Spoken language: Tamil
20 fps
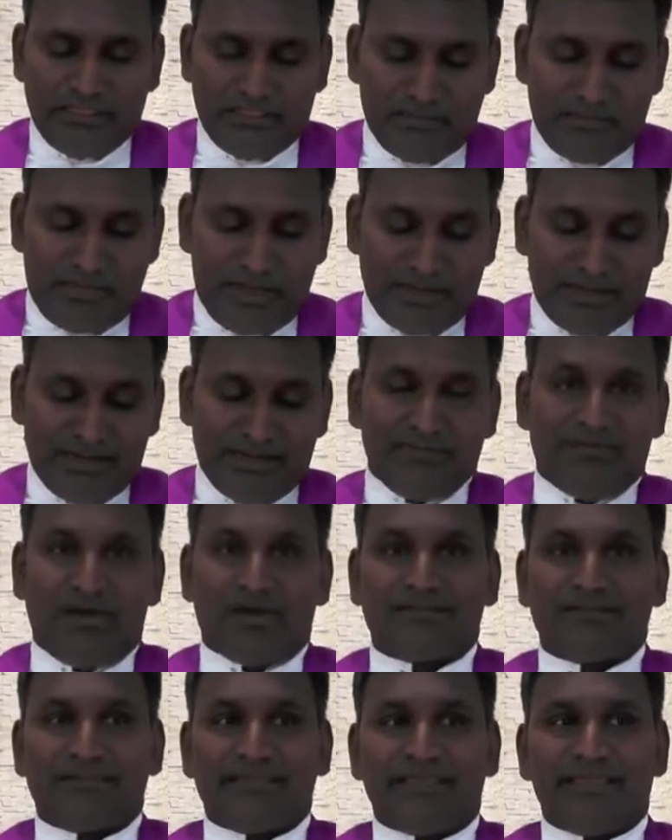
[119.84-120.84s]
இந்த மங்கள
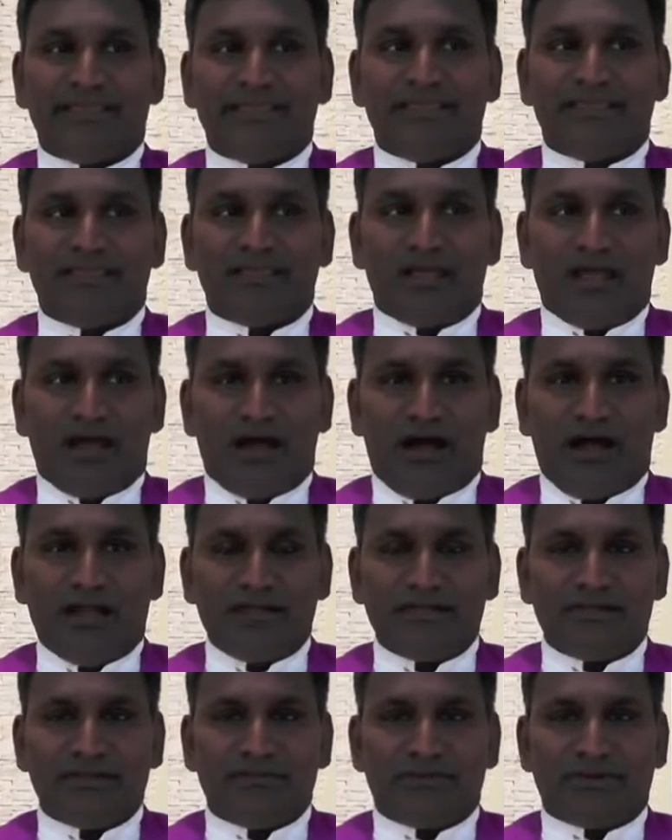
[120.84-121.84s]
வார்த்தை
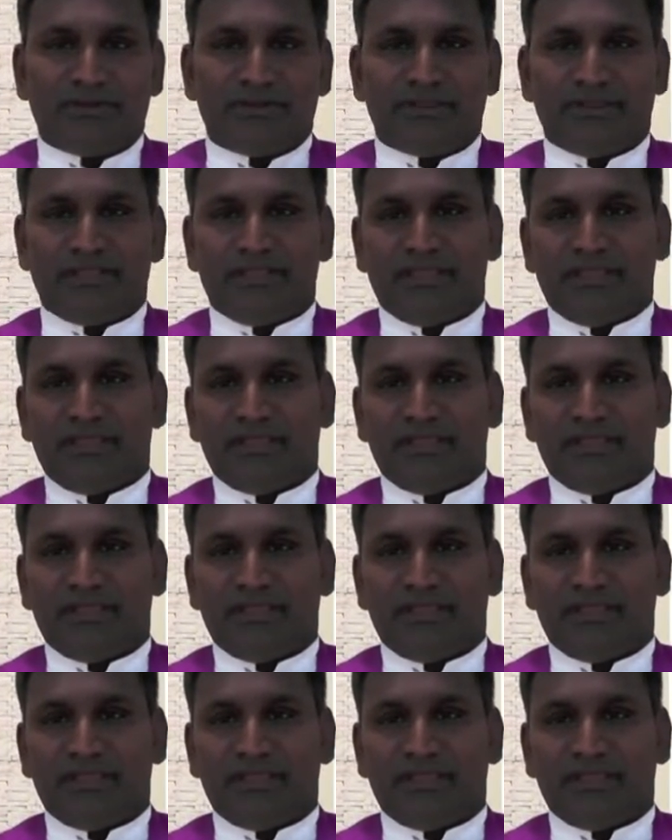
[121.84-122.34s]
ஆண்டவர்